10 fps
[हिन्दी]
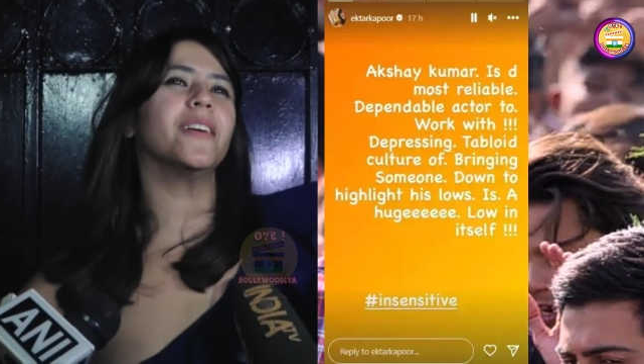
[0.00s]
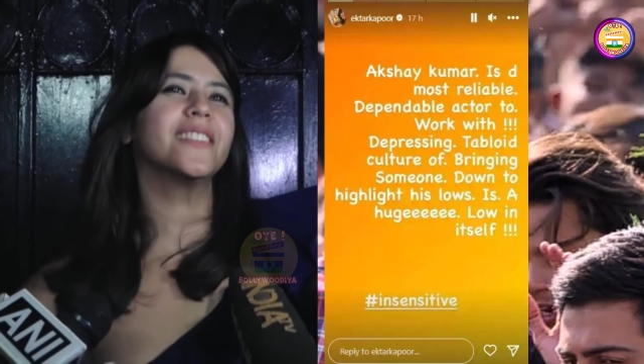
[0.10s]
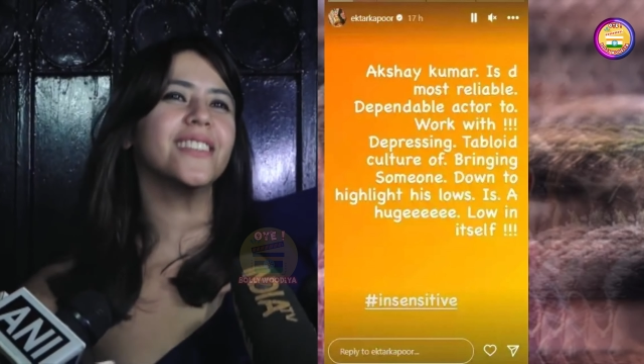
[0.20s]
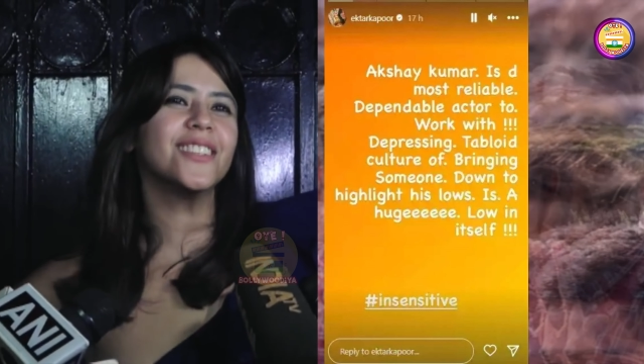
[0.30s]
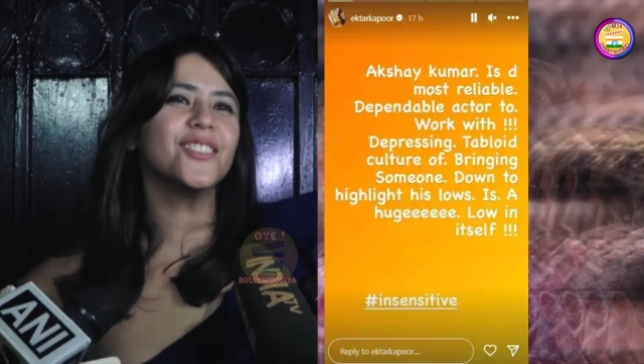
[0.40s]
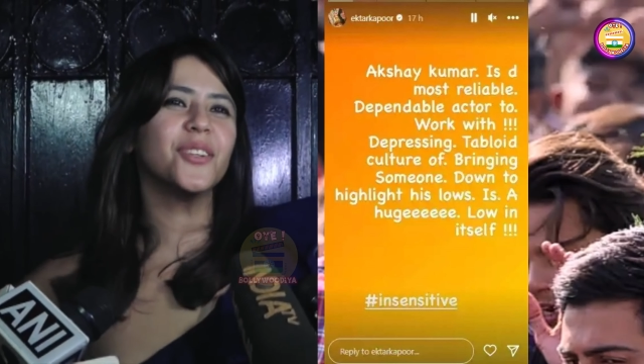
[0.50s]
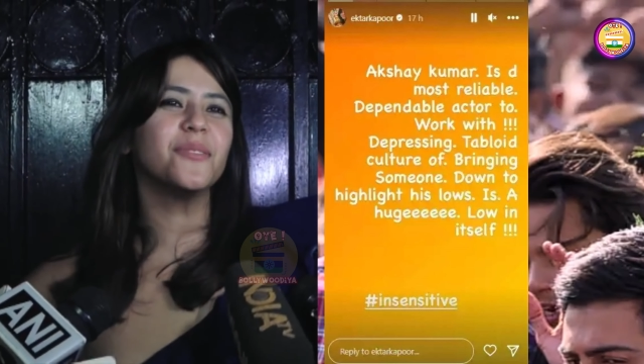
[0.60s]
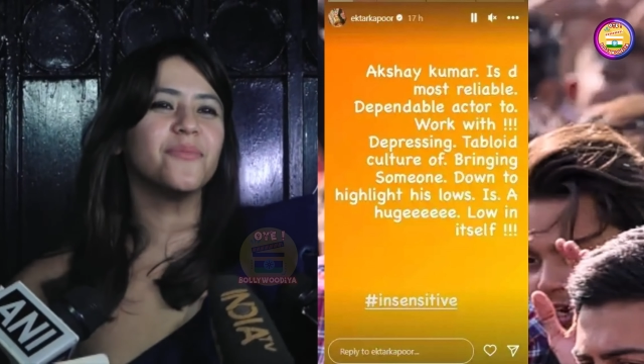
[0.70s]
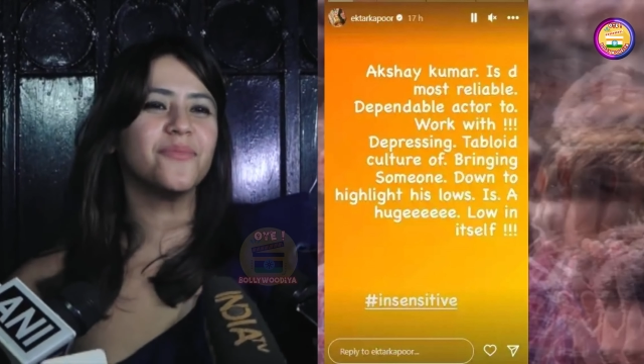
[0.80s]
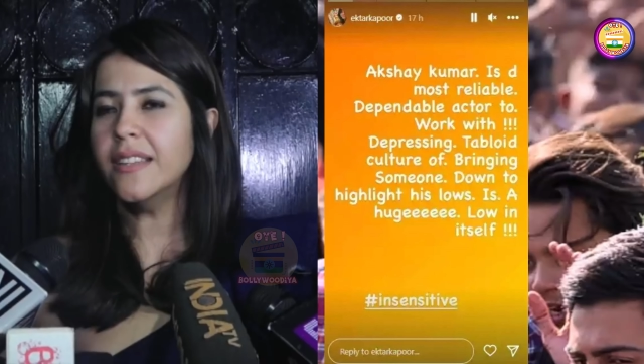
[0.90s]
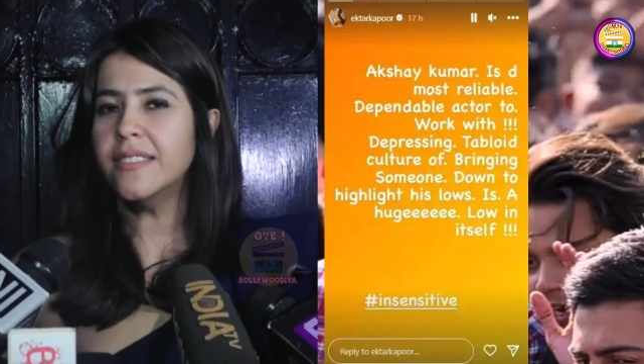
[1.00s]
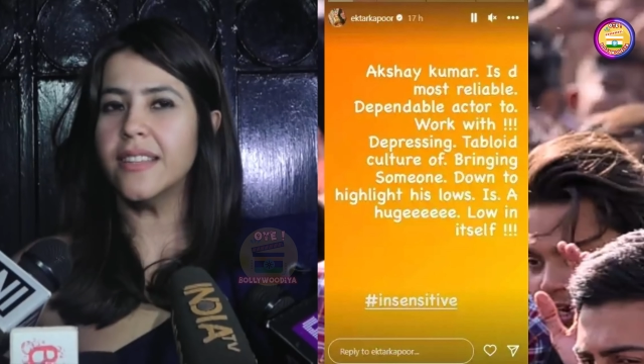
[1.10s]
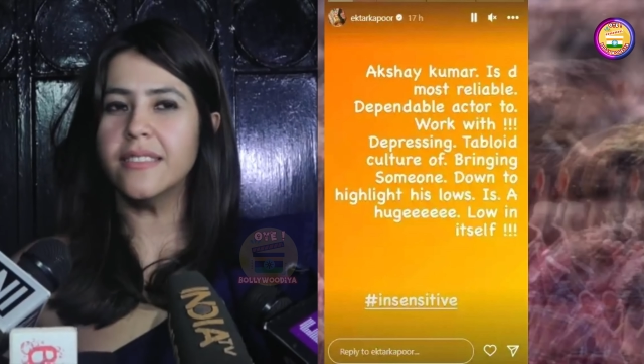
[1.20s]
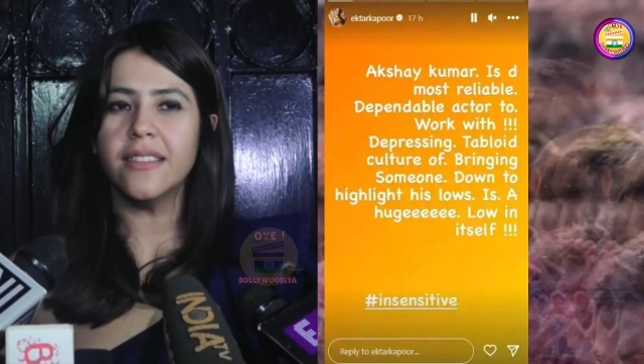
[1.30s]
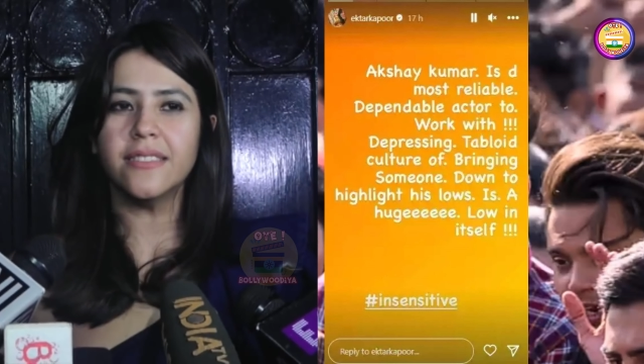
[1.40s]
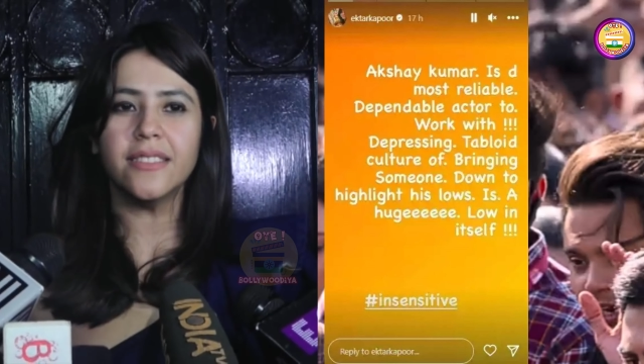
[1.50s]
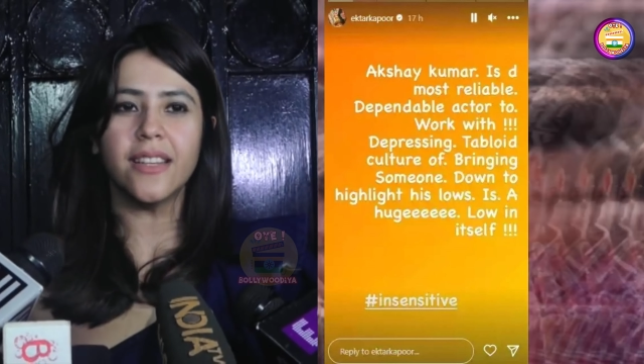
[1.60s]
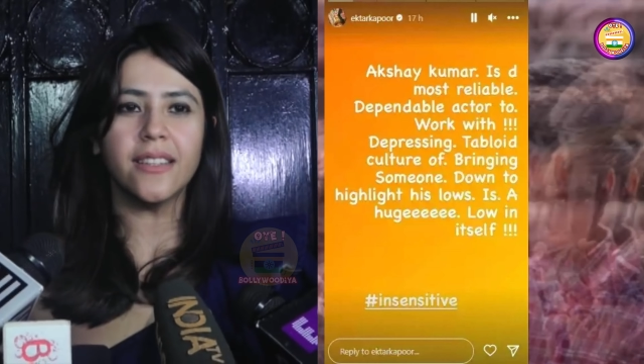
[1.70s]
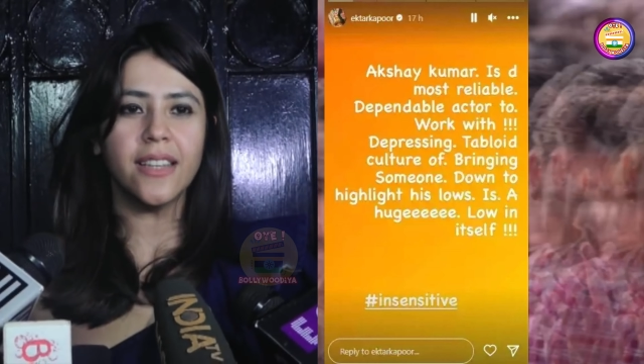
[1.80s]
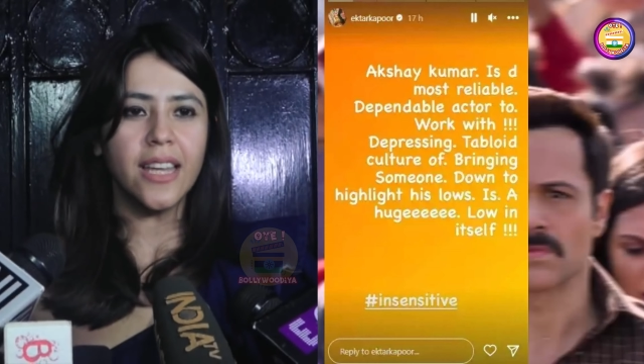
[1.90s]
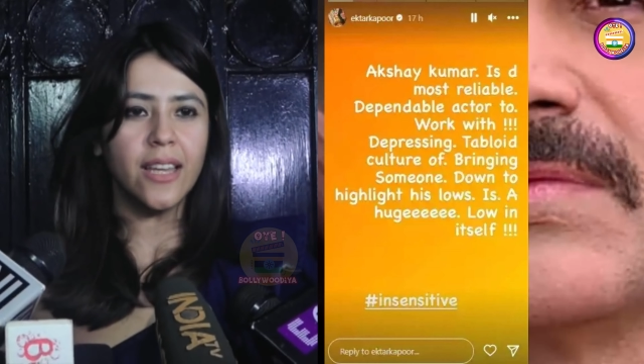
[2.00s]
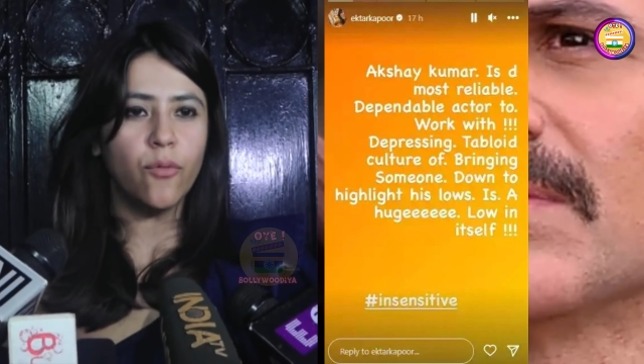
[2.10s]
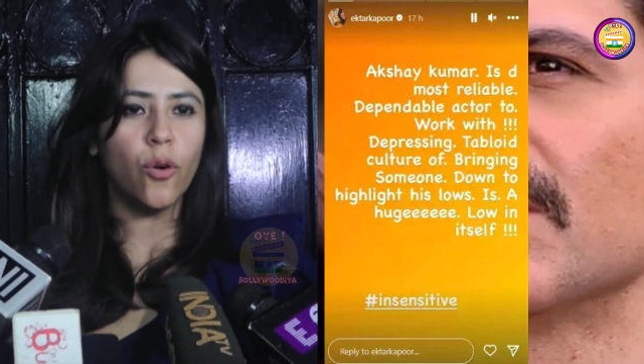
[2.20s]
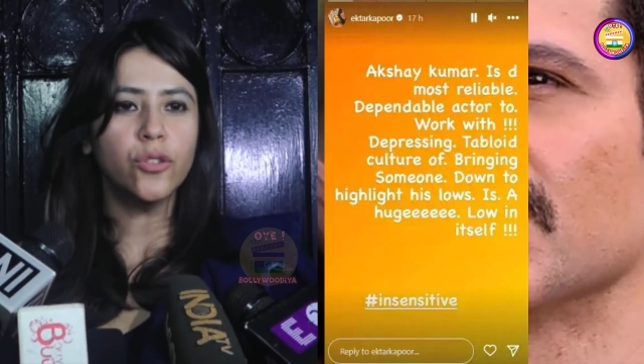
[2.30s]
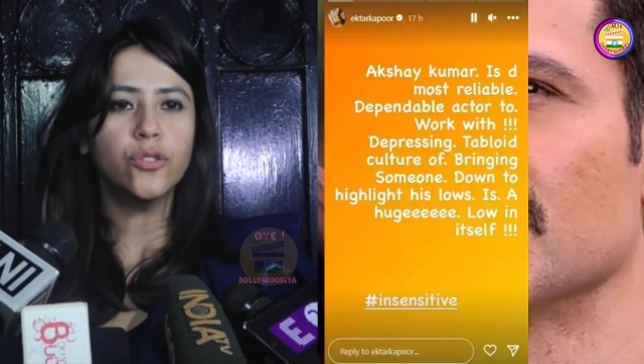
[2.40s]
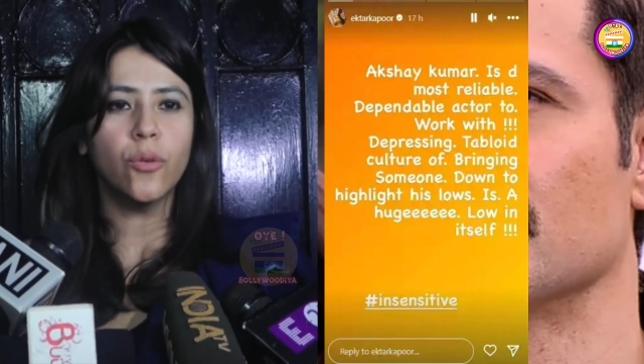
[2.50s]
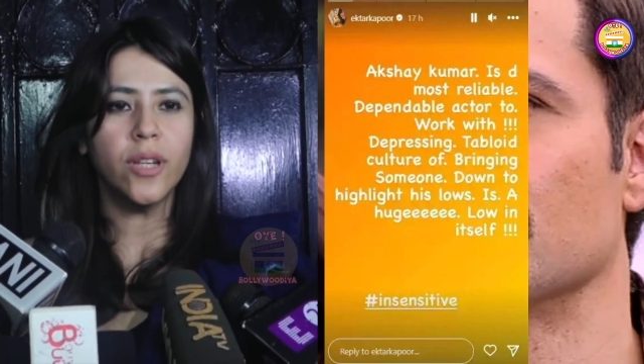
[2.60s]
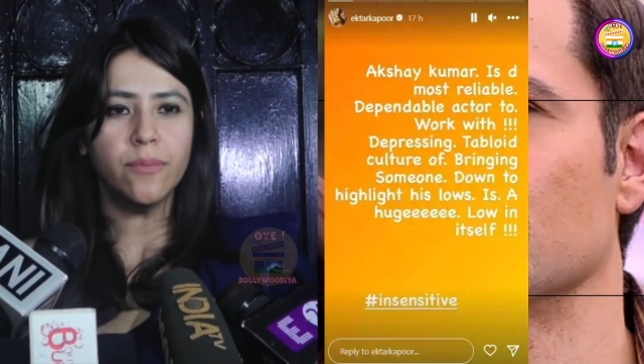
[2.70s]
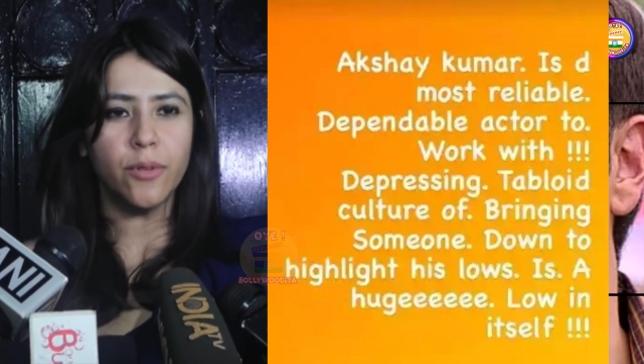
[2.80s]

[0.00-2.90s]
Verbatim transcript: दिखाने के लिए नीचे लाने के लिए